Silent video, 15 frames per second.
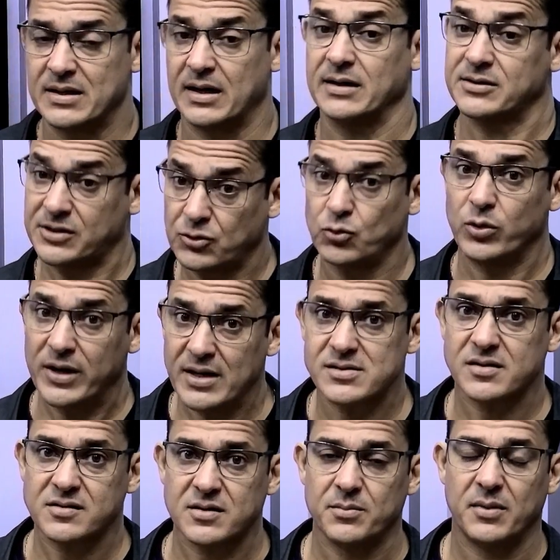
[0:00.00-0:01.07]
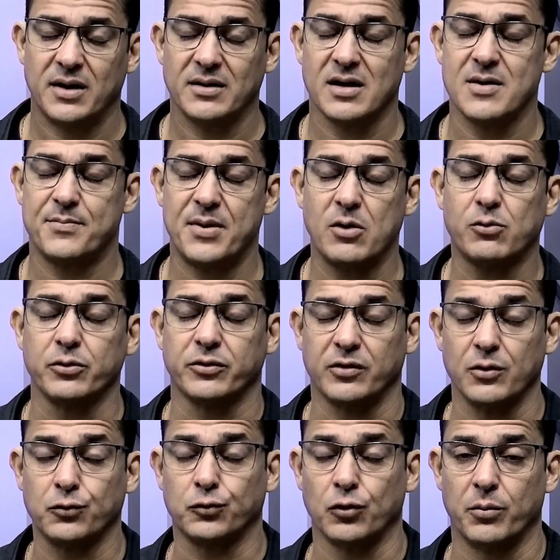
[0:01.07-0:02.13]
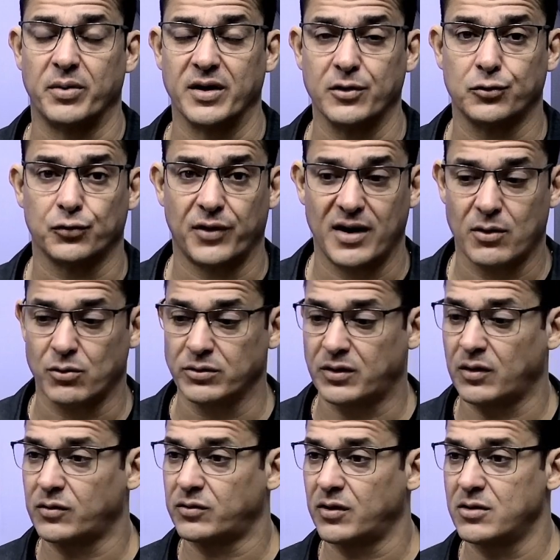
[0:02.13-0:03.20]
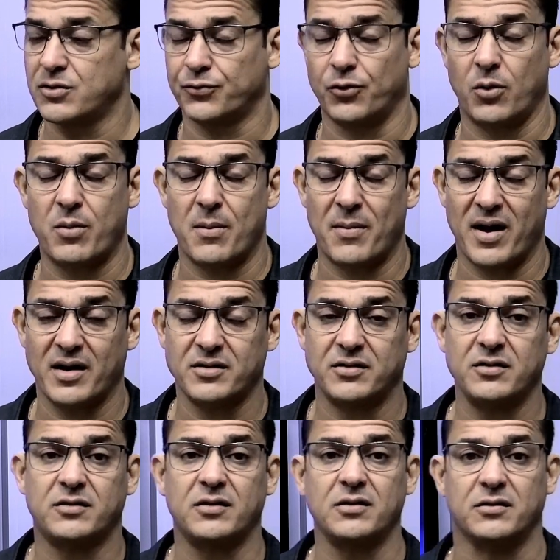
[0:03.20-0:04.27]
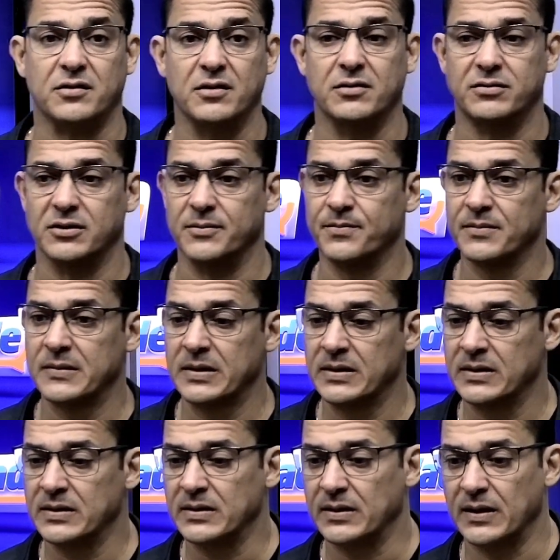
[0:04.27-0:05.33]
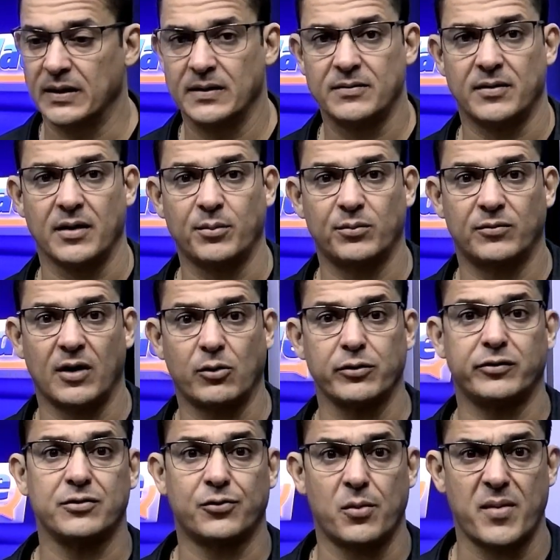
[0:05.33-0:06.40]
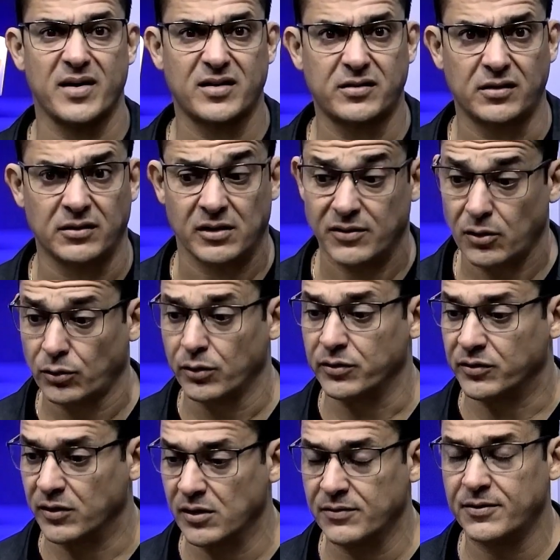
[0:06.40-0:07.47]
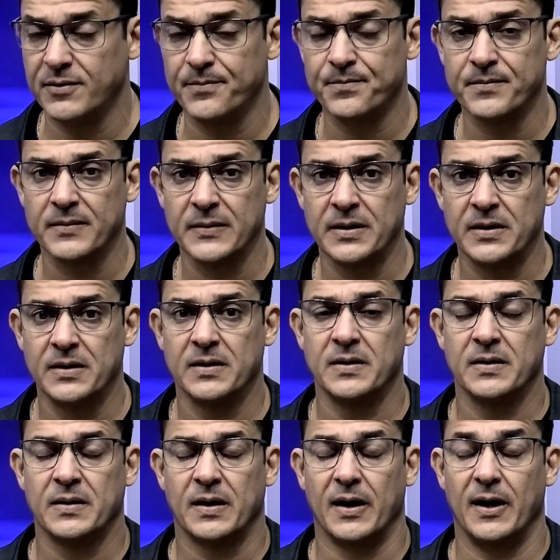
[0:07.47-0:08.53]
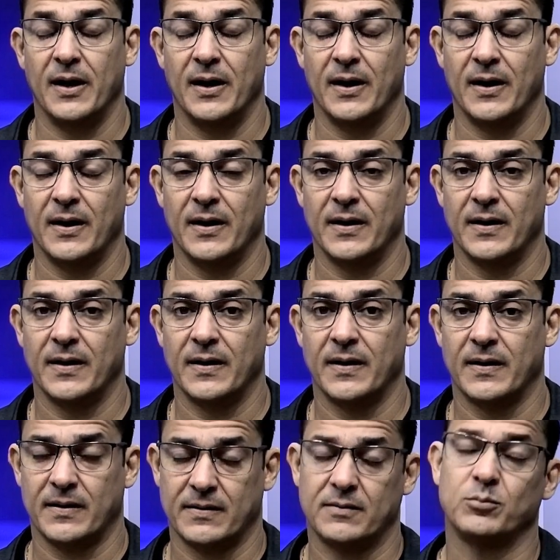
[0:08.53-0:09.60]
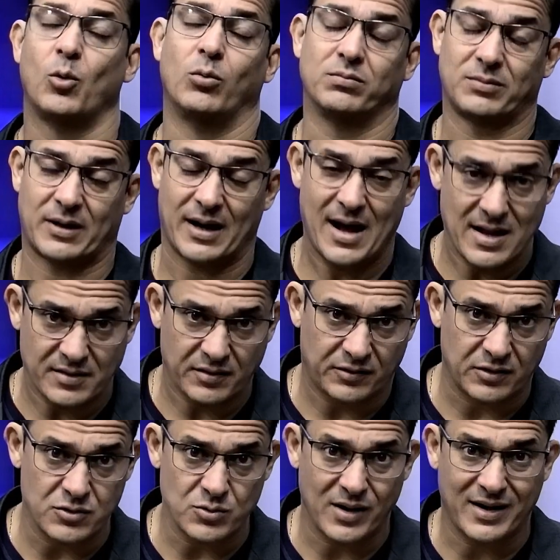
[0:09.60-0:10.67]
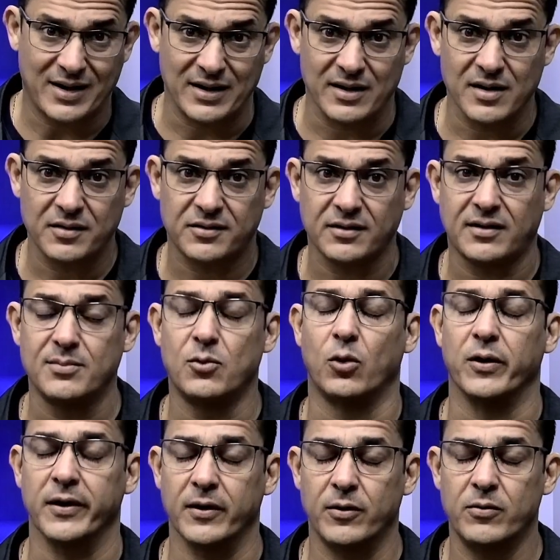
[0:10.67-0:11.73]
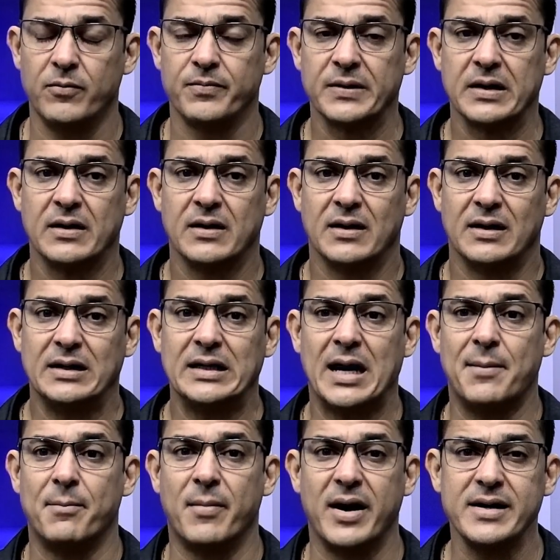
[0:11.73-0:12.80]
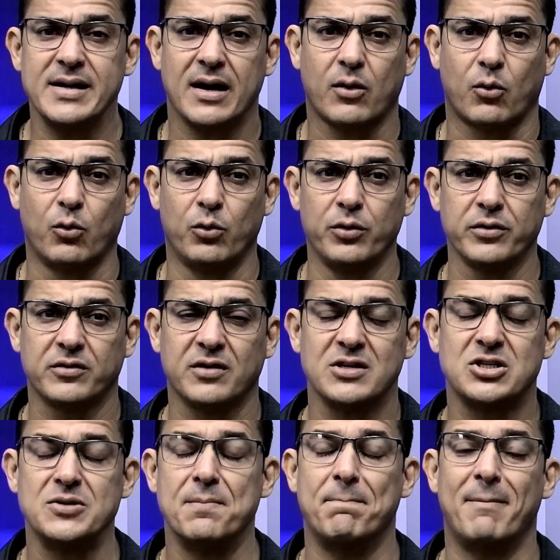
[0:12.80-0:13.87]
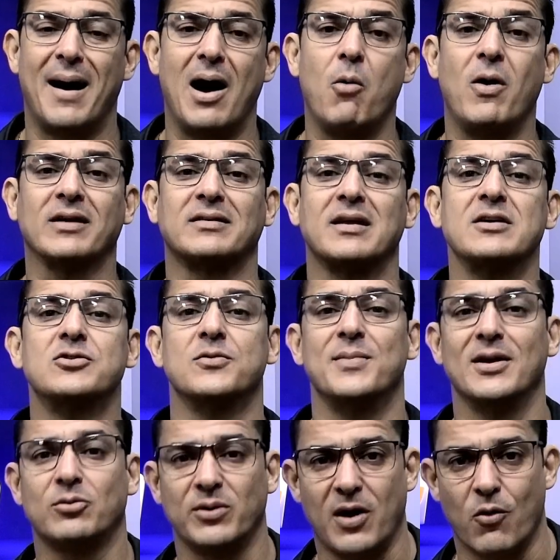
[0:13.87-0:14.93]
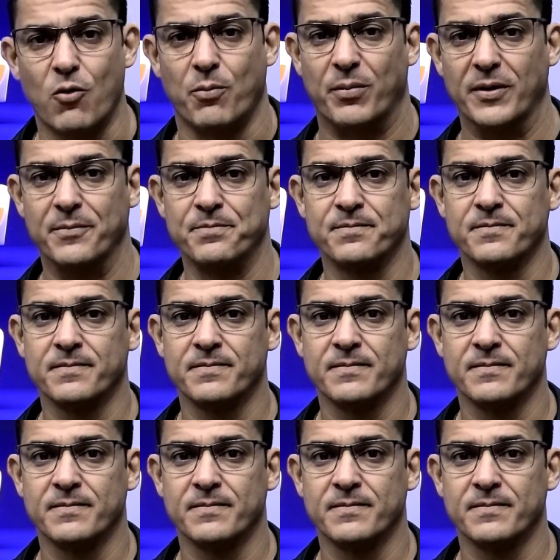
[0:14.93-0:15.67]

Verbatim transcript: acho que durante a semana, a repercussão sobre isso vai acontecer de forma mais incisiva. Né? Vai, vai, acontecer de forma mais incisiva. Inclusive, é, trata-se de uma criança que morreu e a mãe acusa de mau atendimento na UPA